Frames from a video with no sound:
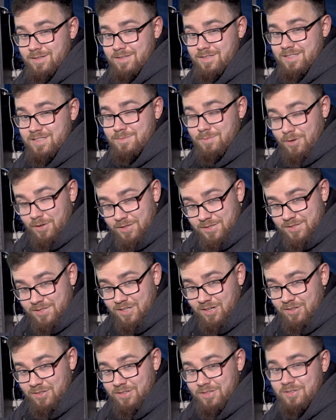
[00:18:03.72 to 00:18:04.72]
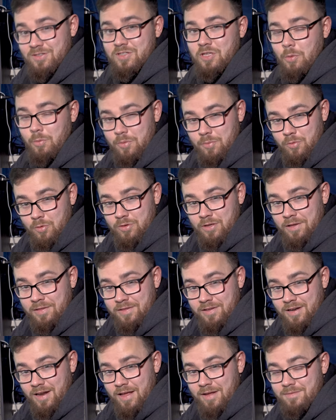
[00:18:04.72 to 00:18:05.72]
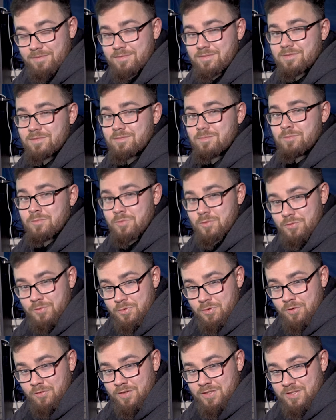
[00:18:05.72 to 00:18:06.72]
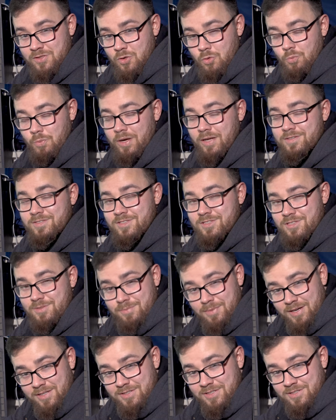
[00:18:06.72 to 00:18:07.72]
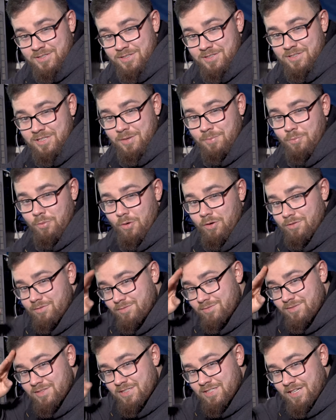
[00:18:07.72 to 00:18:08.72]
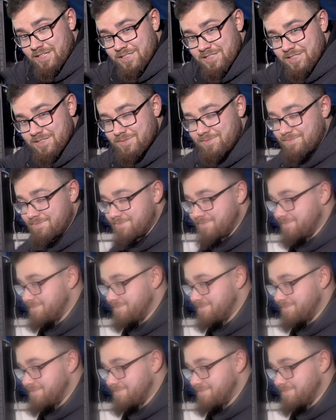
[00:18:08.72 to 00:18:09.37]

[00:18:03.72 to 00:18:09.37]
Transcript: Z mojej strony to by było na tyle. Mówił do Was Kuba. Trzymajcie się ciepło. Cześć.